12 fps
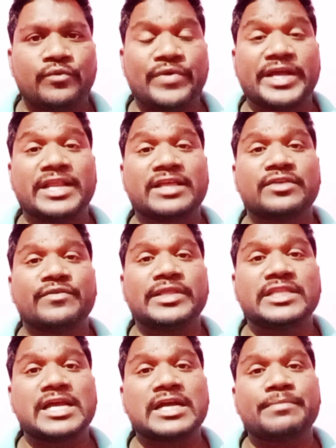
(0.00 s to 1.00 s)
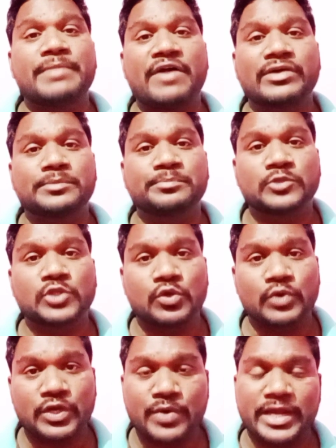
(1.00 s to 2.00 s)
వ్యక్రే వ్యతిరేక భావంతో
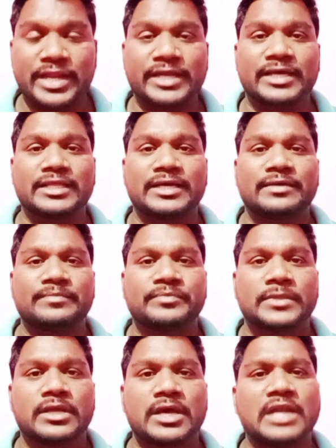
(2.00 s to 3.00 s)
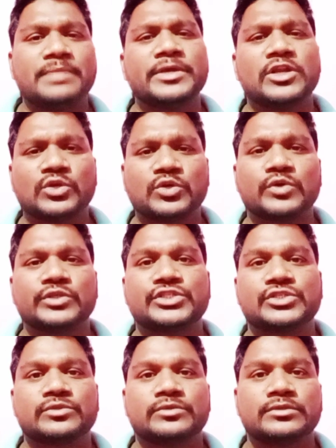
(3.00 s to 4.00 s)
ఉన్నవారే కదా అని మీరు
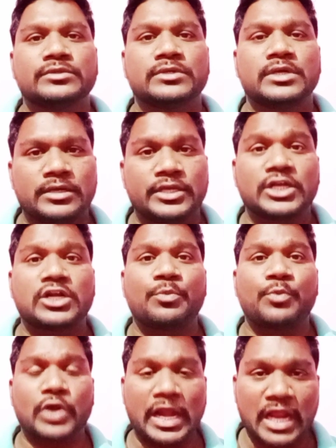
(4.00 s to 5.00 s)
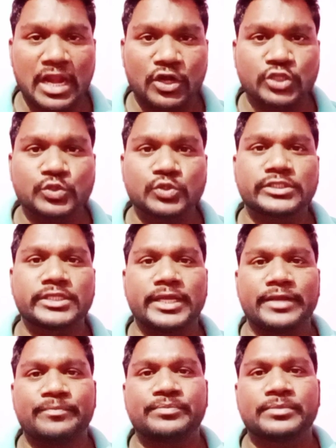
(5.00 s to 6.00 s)
అనుకోవచ్చు ఈ యొక్క పురాణాలలో చూస్తే